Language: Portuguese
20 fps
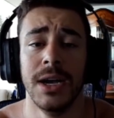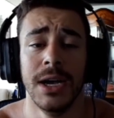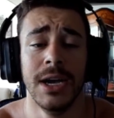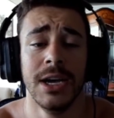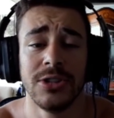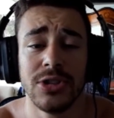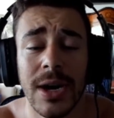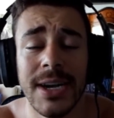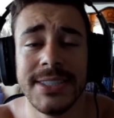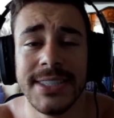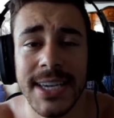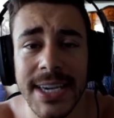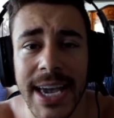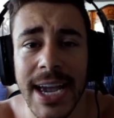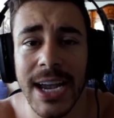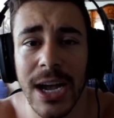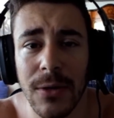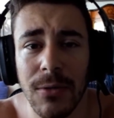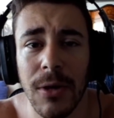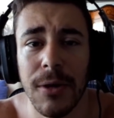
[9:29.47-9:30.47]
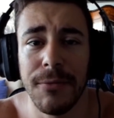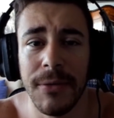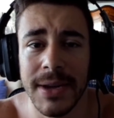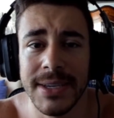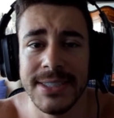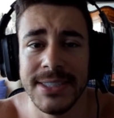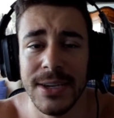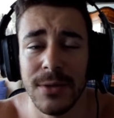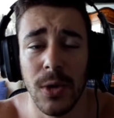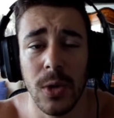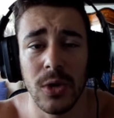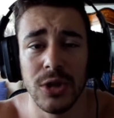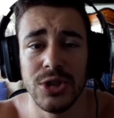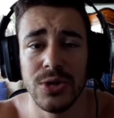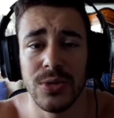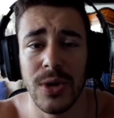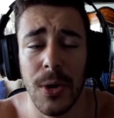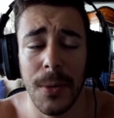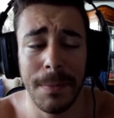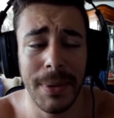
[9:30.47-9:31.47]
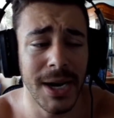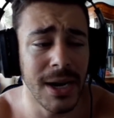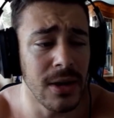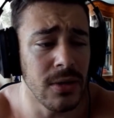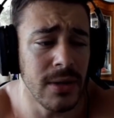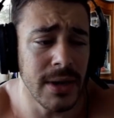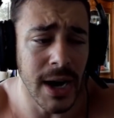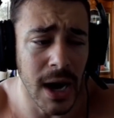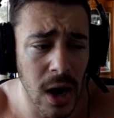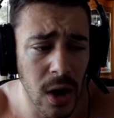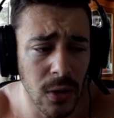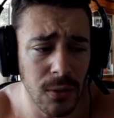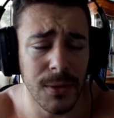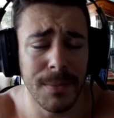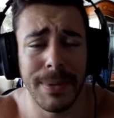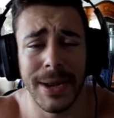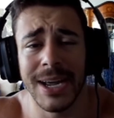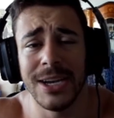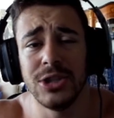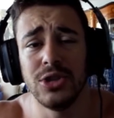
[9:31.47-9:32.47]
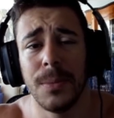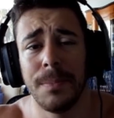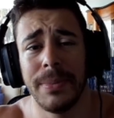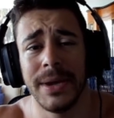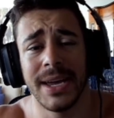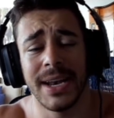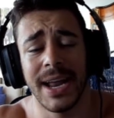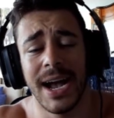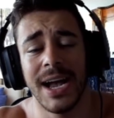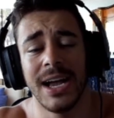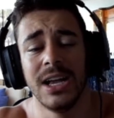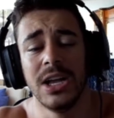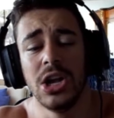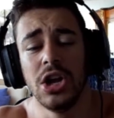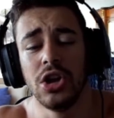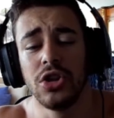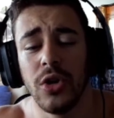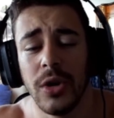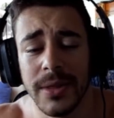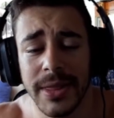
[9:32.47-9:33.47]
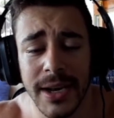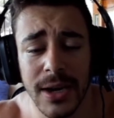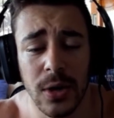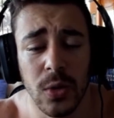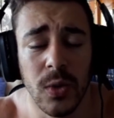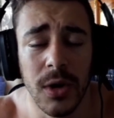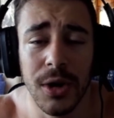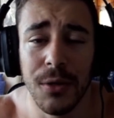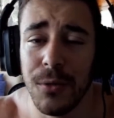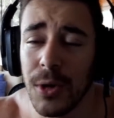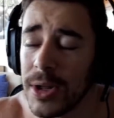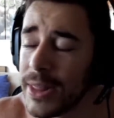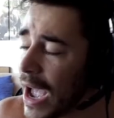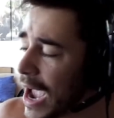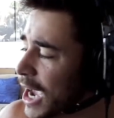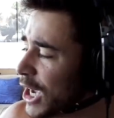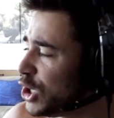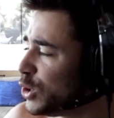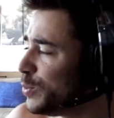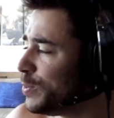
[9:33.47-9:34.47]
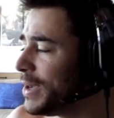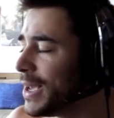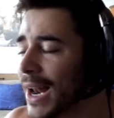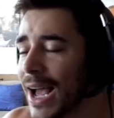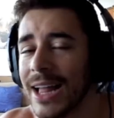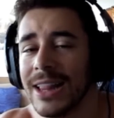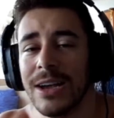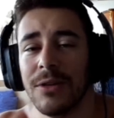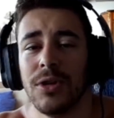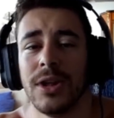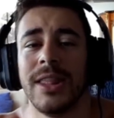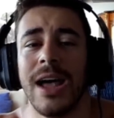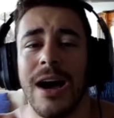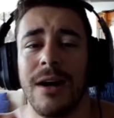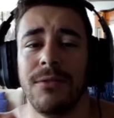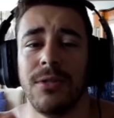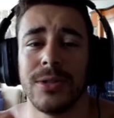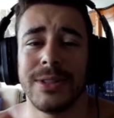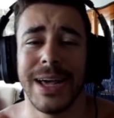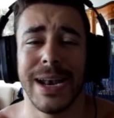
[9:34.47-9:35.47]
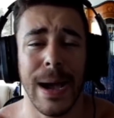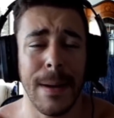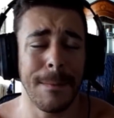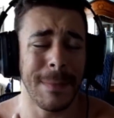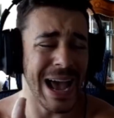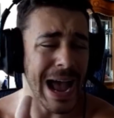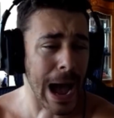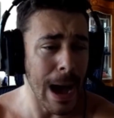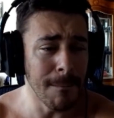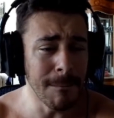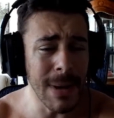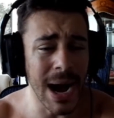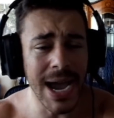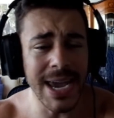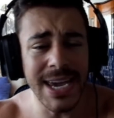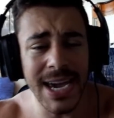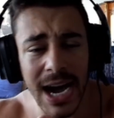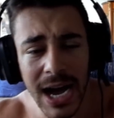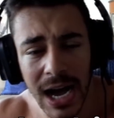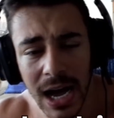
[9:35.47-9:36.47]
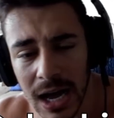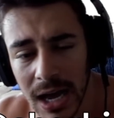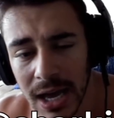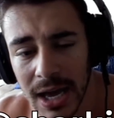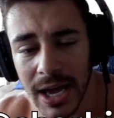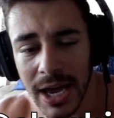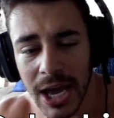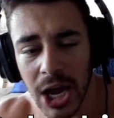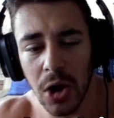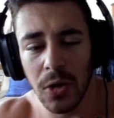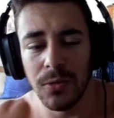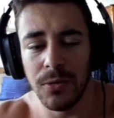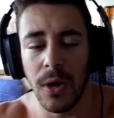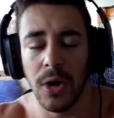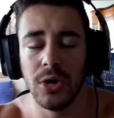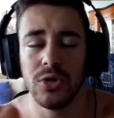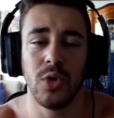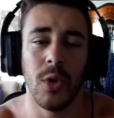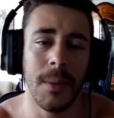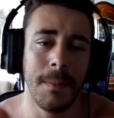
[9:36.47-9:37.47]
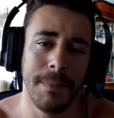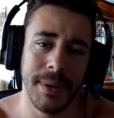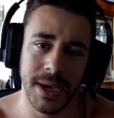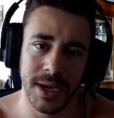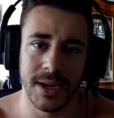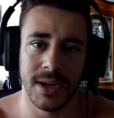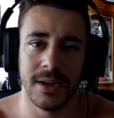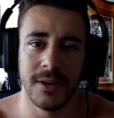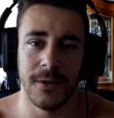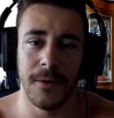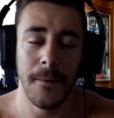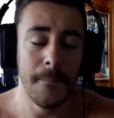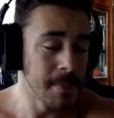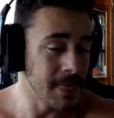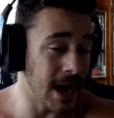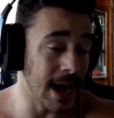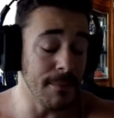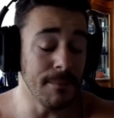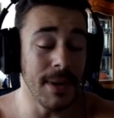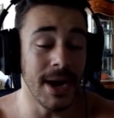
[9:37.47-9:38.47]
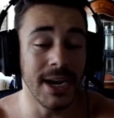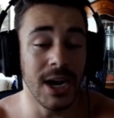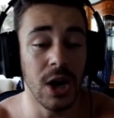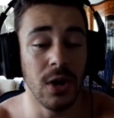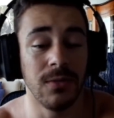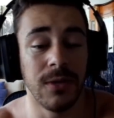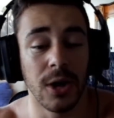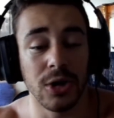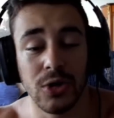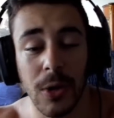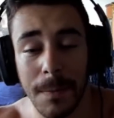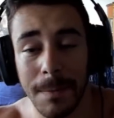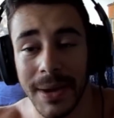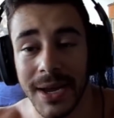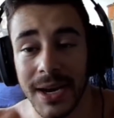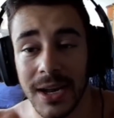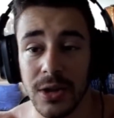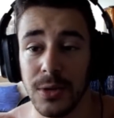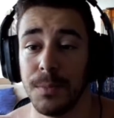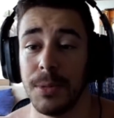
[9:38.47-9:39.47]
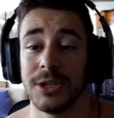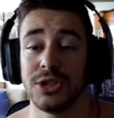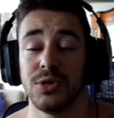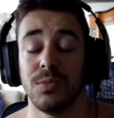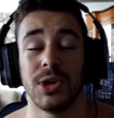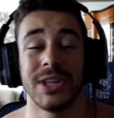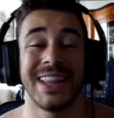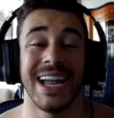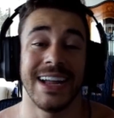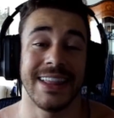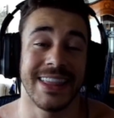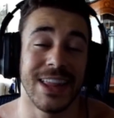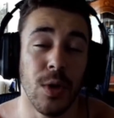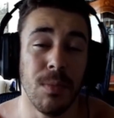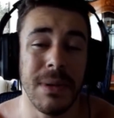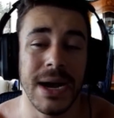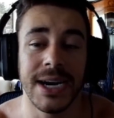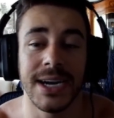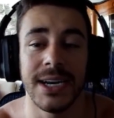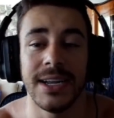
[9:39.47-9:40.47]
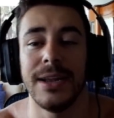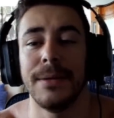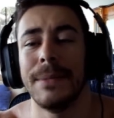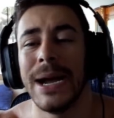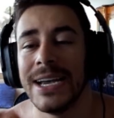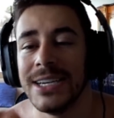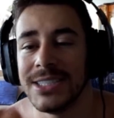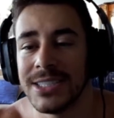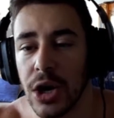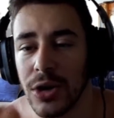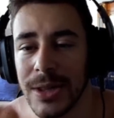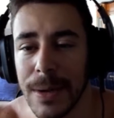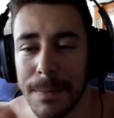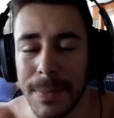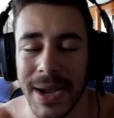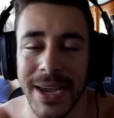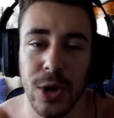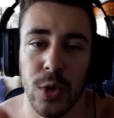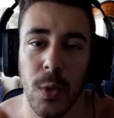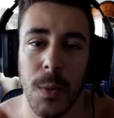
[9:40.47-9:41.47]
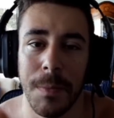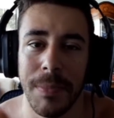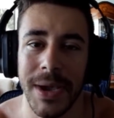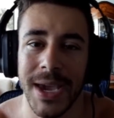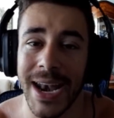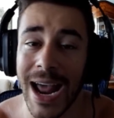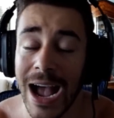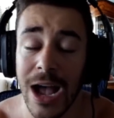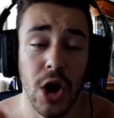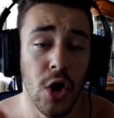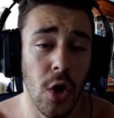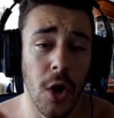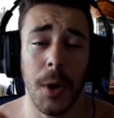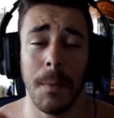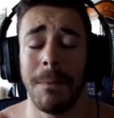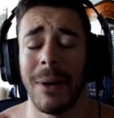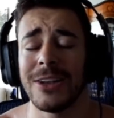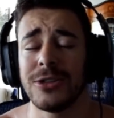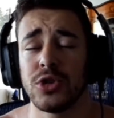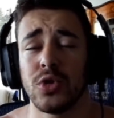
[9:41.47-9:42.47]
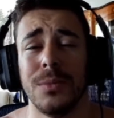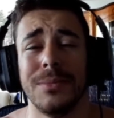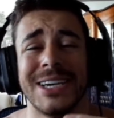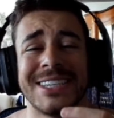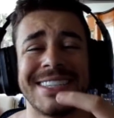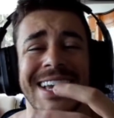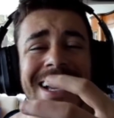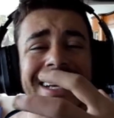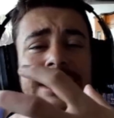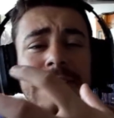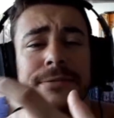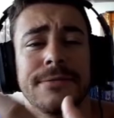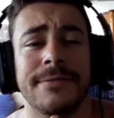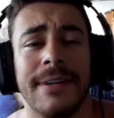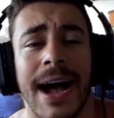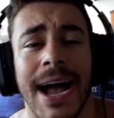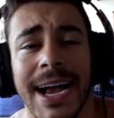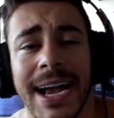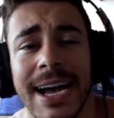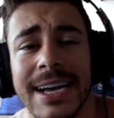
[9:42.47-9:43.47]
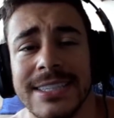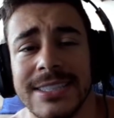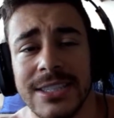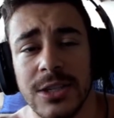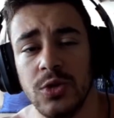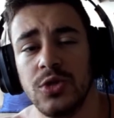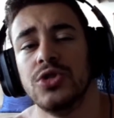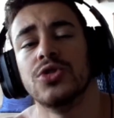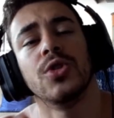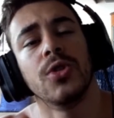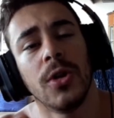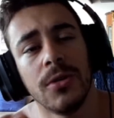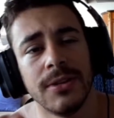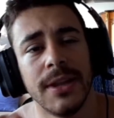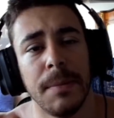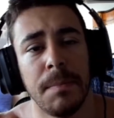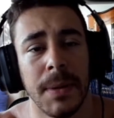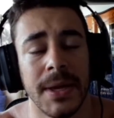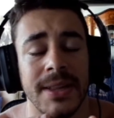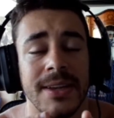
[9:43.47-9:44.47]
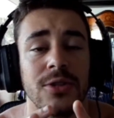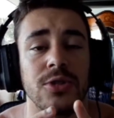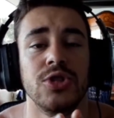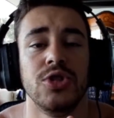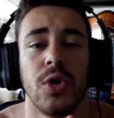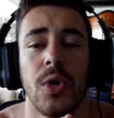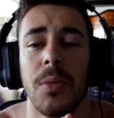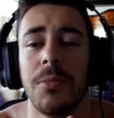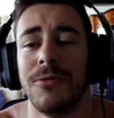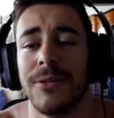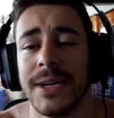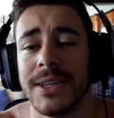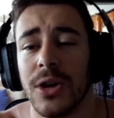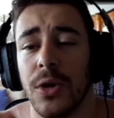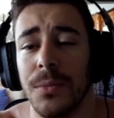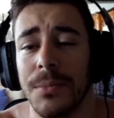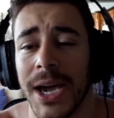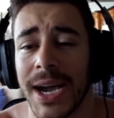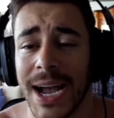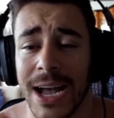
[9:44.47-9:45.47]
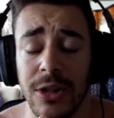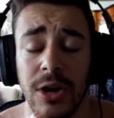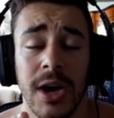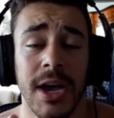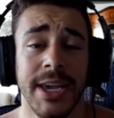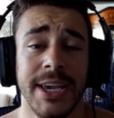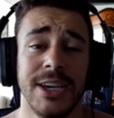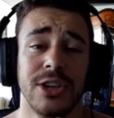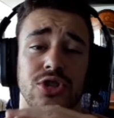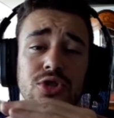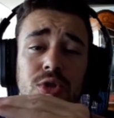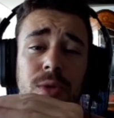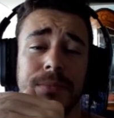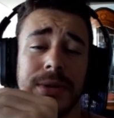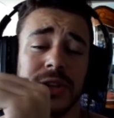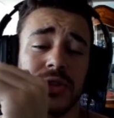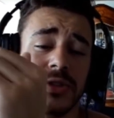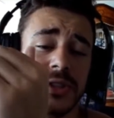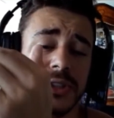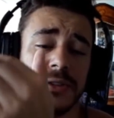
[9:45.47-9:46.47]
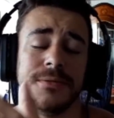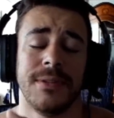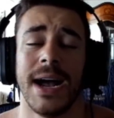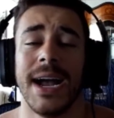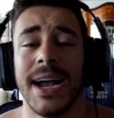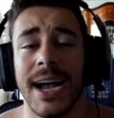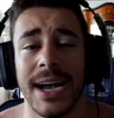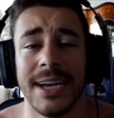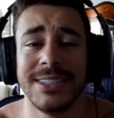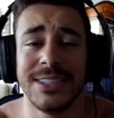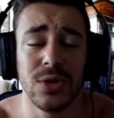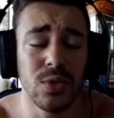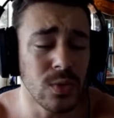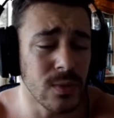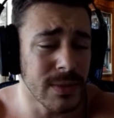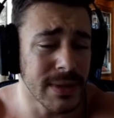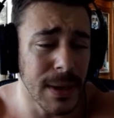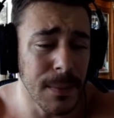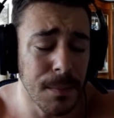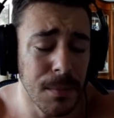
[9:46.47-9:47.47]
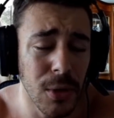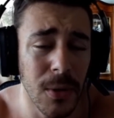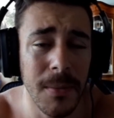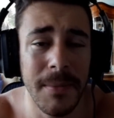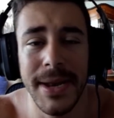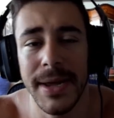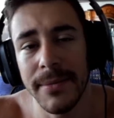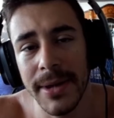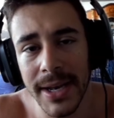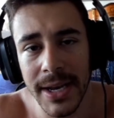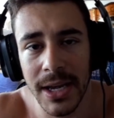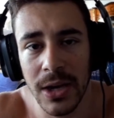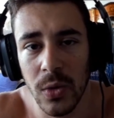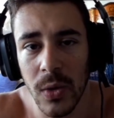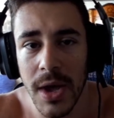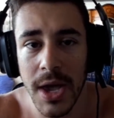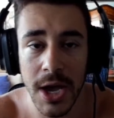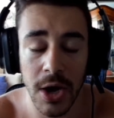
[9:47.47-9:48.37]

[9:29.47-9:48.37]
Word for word: Então, assim, o que, que eu vou fazer? Vou continuar operando? Não, vou parar de operar, tô tranquilo, vou dar uma respirada, vou dar uma volta na praia. Amanhã eu volto operando. Amanhã eu volto operando, posso botar até uma grana mais alta para recuperar, ou eu posso começar devagarzinho de novo, dependendo de como vai estar o mercado, e ir subindo devagarzinho, não tem problema nenhum.